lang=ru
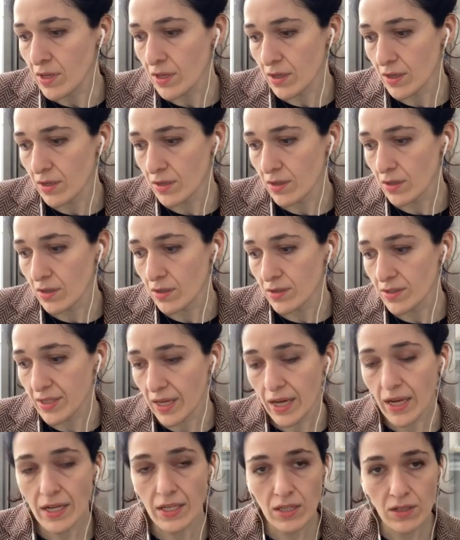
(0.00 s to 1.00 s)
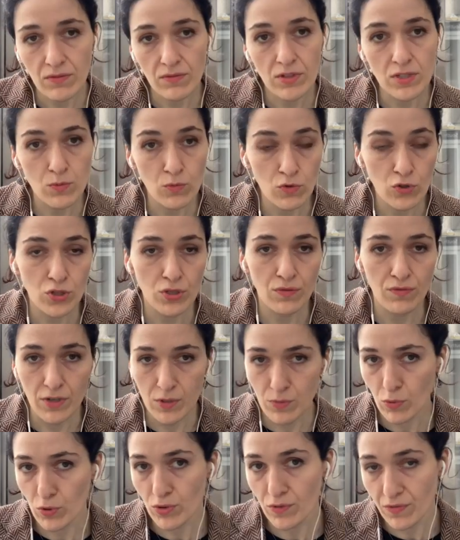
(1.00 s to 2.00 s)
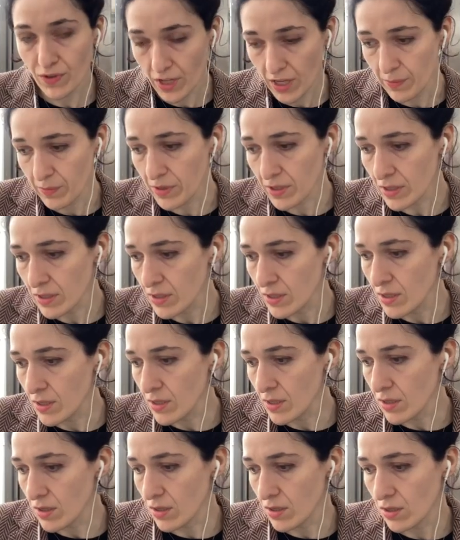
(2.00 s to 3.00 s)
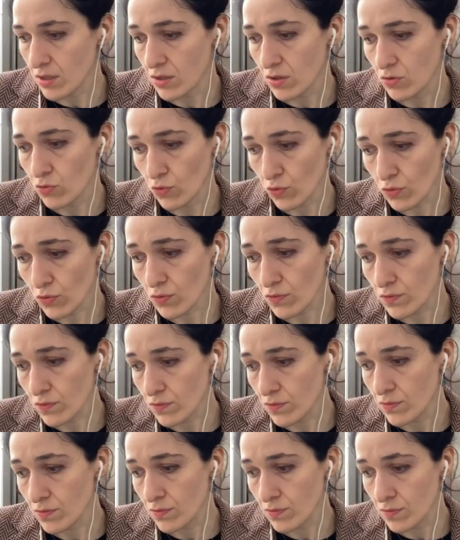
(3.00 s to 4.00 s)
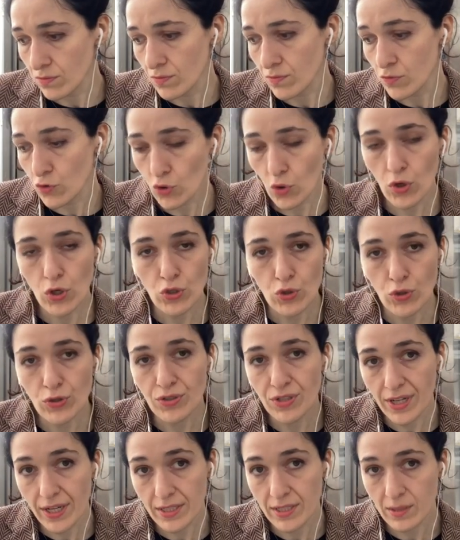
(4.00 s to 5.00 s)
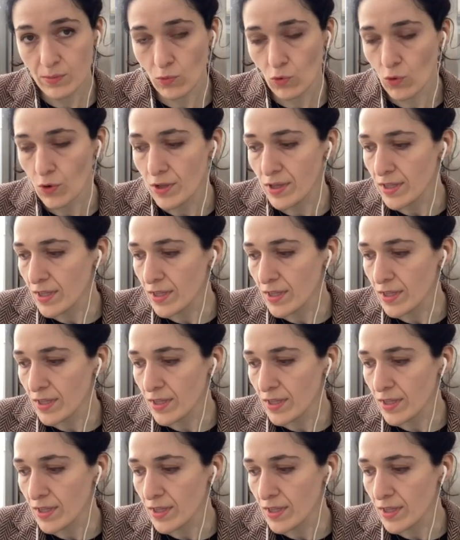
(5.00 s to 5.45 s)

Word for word: Э, да, это, возможно, возьмет время, э, но все идет к этому.